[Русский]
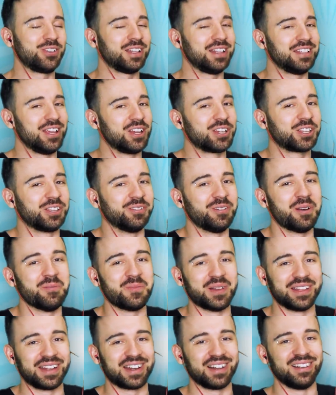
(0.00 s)
очень надеюсь, что вам
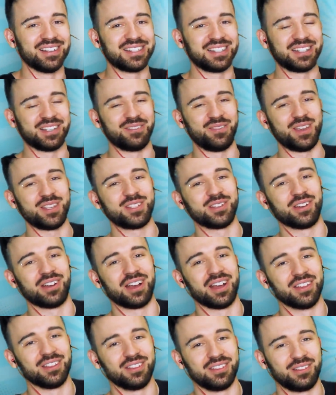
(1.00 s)
понравилось это
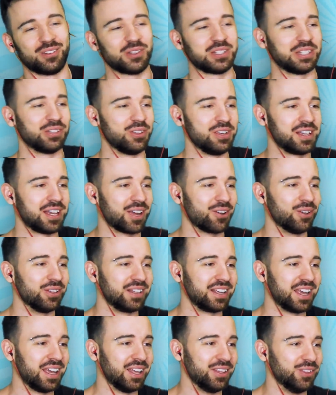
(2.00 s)
видео, хоть оно и
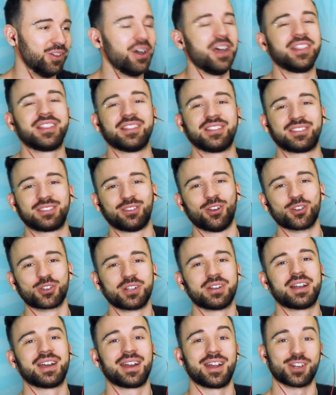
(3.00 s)
короткое, но это
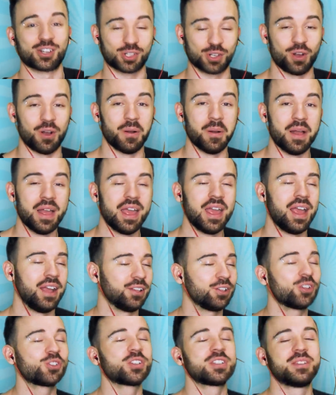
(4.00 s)
тоже хорошо.
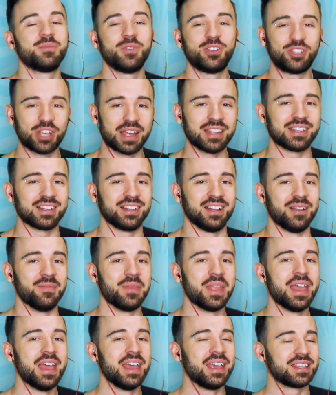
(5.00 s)
Это тоже замечательно.
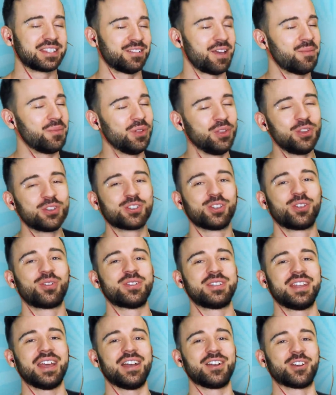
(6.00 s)
С вами был Юджин,
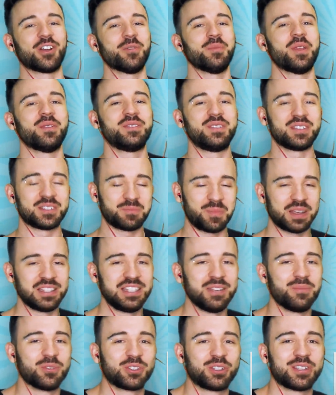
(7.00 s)
друзья. Огромное всем
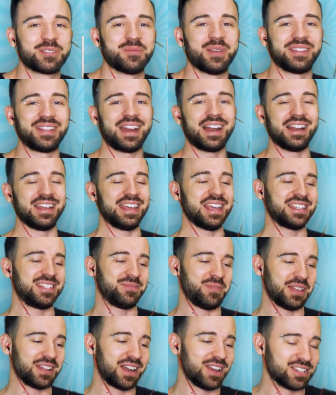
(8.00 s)
спасибо, что смотрели.
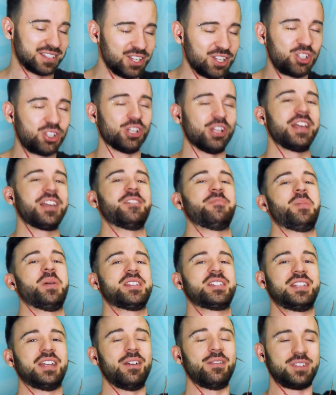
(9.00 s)
Если понравилось, тысяча человек,
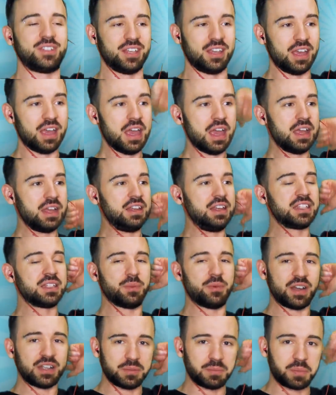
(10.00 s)
поставьте. Не
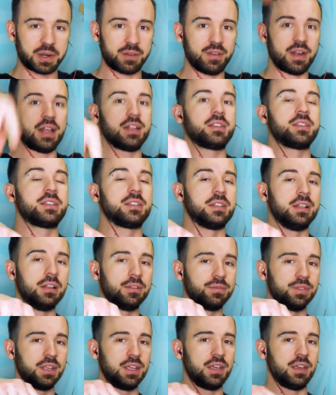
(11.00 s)
забывайте проверять
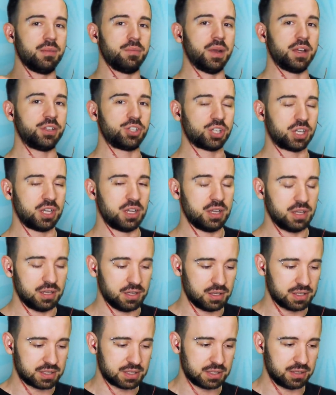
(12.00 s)
сливные
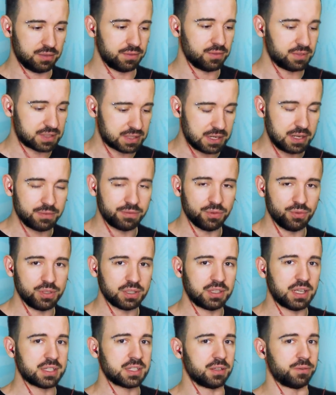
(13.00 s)
бачки, слив, сливы
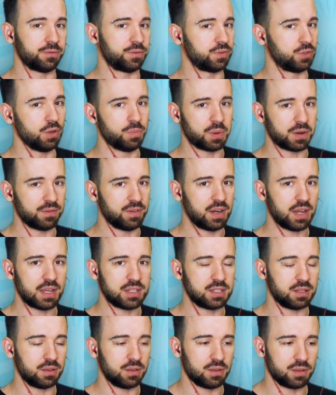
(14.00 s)
унитазов. Все
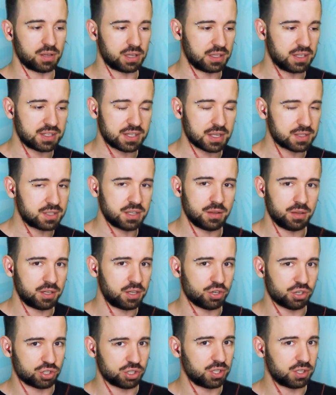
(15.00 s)
проверяйте. Канализация
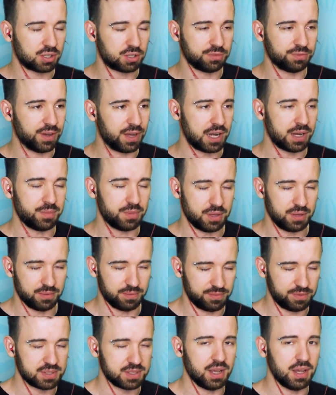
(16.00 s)
кишит тварями.
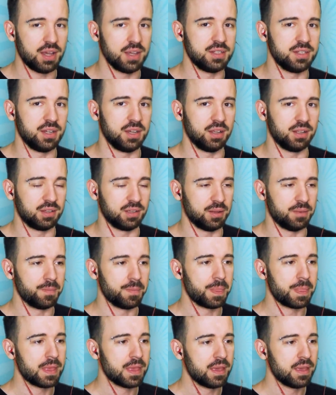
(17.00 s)
Вы знаете
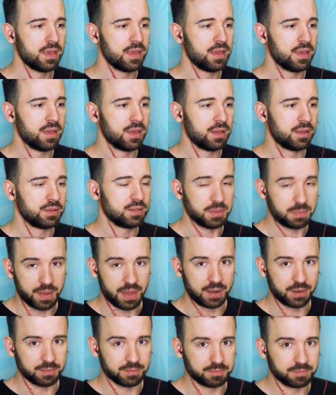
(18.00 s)
это.
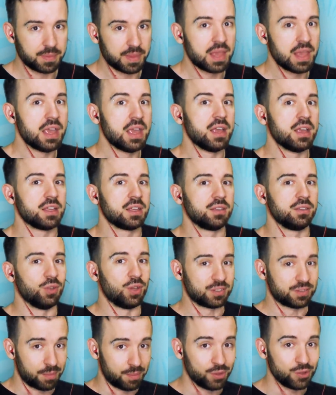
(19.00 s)
Теперь.
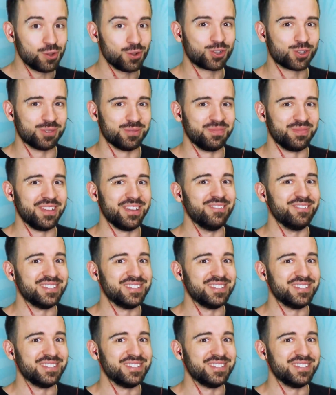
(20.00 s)
Ну а с вами был Юджин. И